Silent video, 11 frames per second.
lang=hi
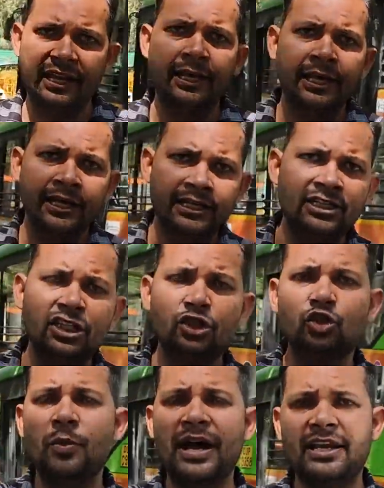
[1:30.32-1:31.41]
दल है
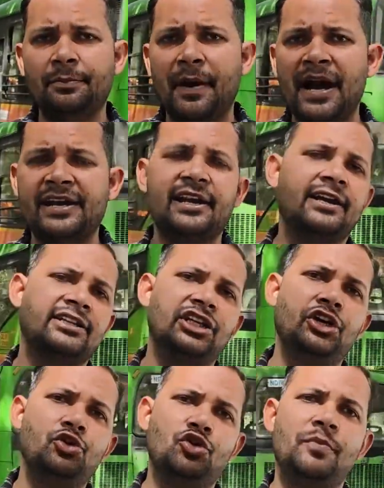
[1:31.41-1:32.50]
नीतीश कुमार की पार्टी अगर
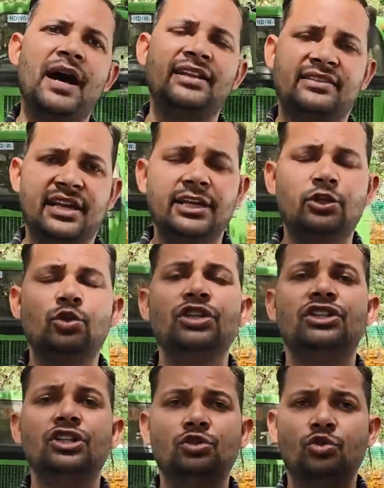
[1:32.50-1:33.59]
जेडीयू की बात करें तो
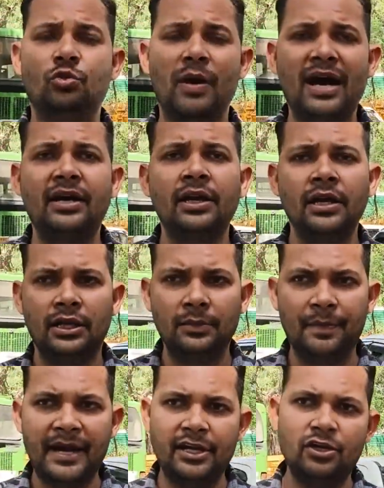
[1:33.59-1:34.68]
नीतीश कुमार
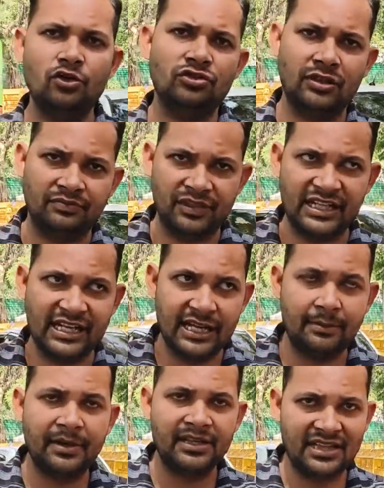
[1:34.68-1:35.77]
की पार्टी को सबसे
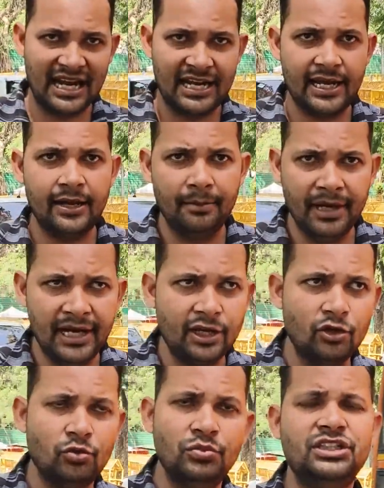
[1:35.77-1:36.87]
ज्यादा मंत्रालय मिलने
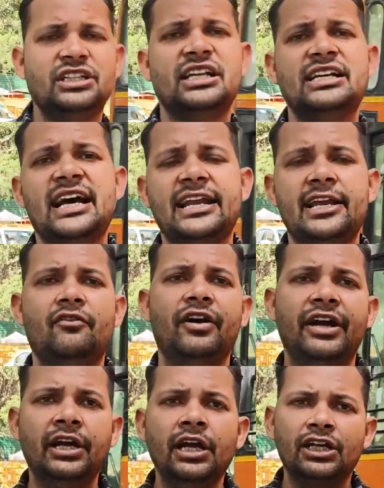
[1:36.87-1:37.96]
की उम्मीद जताई जा रही है
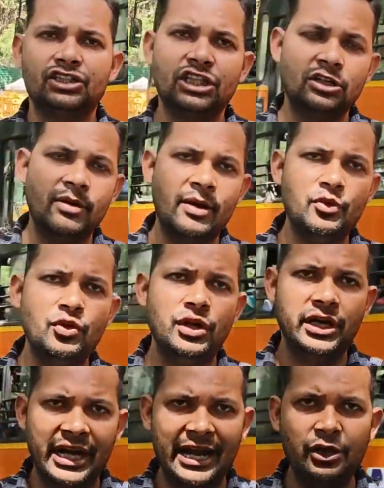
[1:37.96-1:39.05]
वहीं चंद्रबाबू
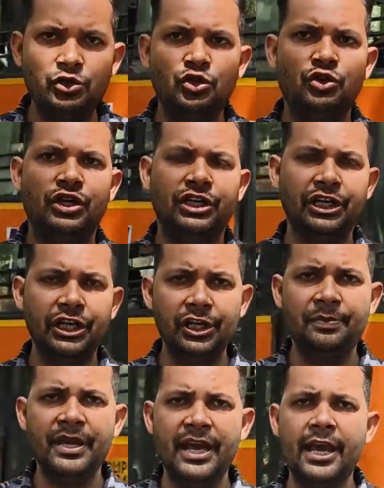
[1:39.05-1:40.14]
नायडू जो कि
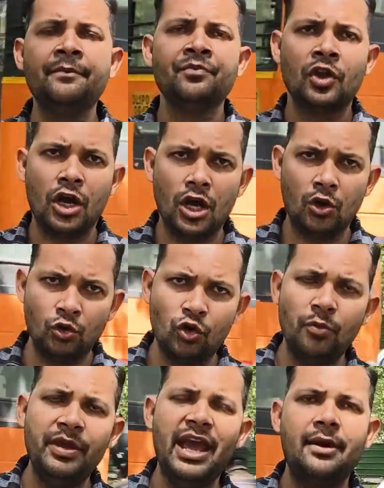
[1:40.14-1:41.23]
टीडीपी है आ,
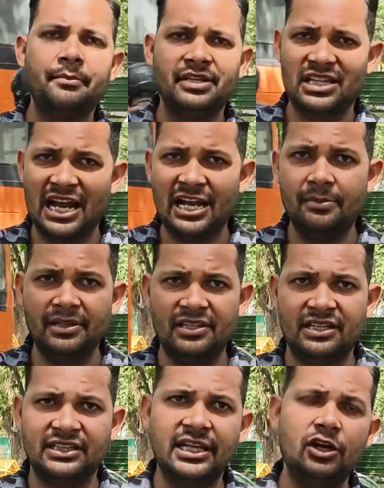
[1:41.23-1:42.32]
उनको भी अहम मंत्रालय मिल
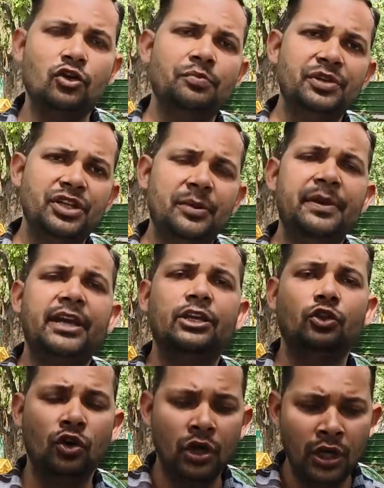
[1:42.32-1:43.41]
सकते हैं लेकिन बीजेपी के
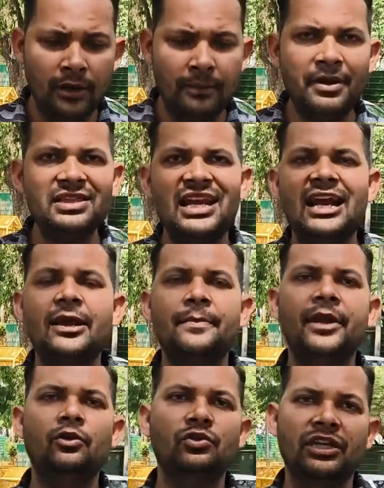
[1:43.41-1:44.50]
जो मंत्रालय
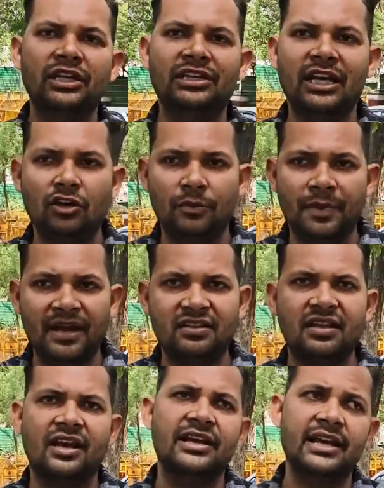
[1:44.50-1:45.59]
पहले उनके नेताओं के पास
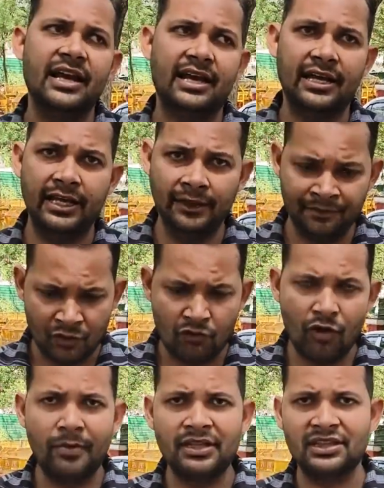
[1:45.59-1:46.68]
थे कहीं ना कहीं
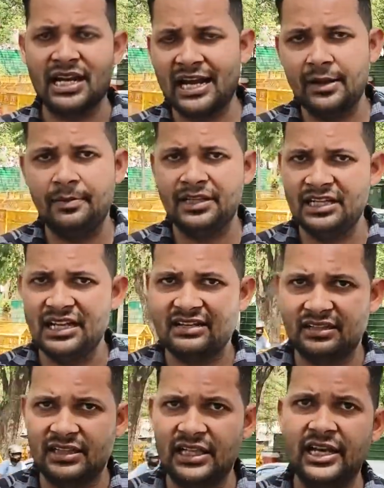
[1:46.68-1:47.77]
वो मंत्रालय बदले जा
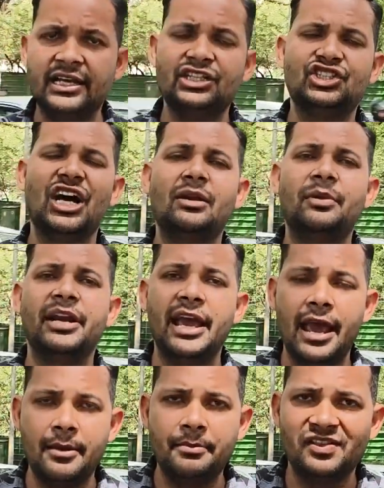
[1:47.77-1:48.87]
सकते हैं लेकिन चार बड़े
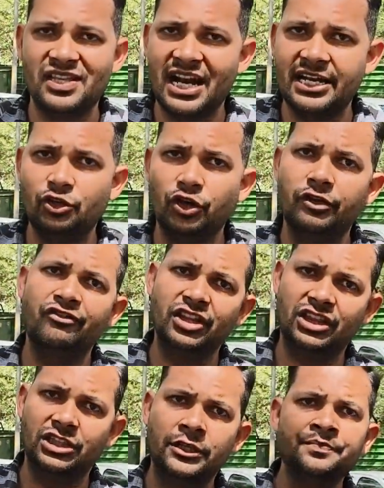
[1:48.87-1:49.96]
अहम मंत्रालय जो कि
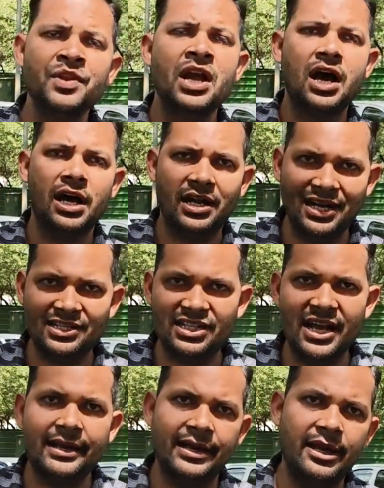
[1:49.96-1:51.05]
वित्त
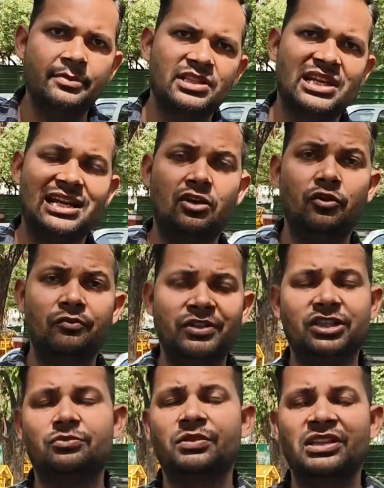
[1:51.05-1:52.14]
रक्षा गृह मंत्रालय और
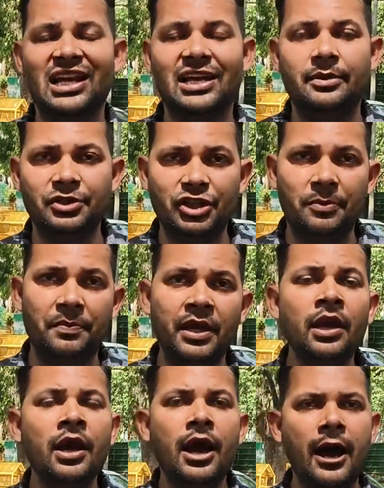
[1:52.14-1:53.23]
विदेश मंत्रालय
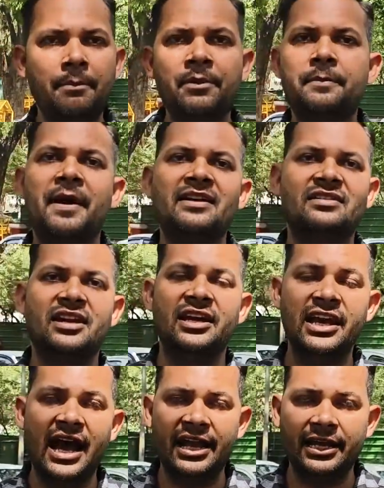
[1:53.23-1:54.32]
बीजेपी अपने पास
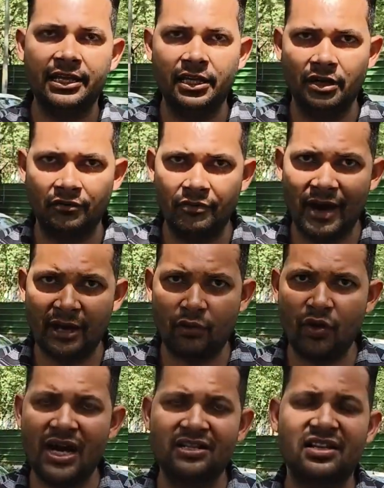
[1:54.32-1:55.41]
रखेगी हालांकि रविवार
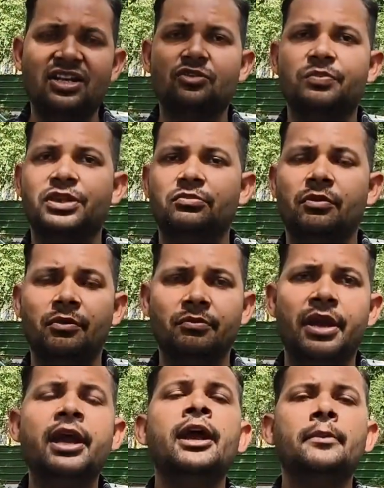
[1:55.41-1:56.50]
को आज राष्ट्रपति भवन
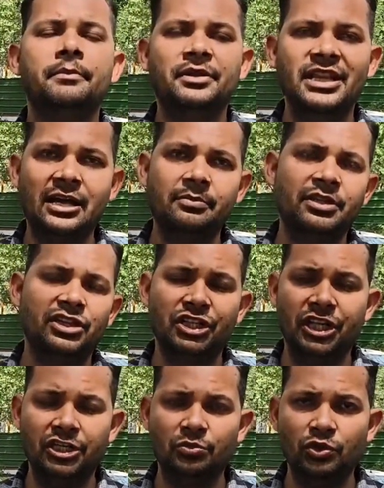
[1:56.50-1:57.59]
में
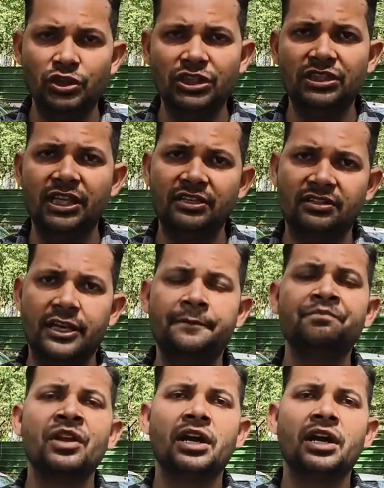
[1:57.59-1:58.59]
प्रधानमंत्री नरेंद्र मोदी देश के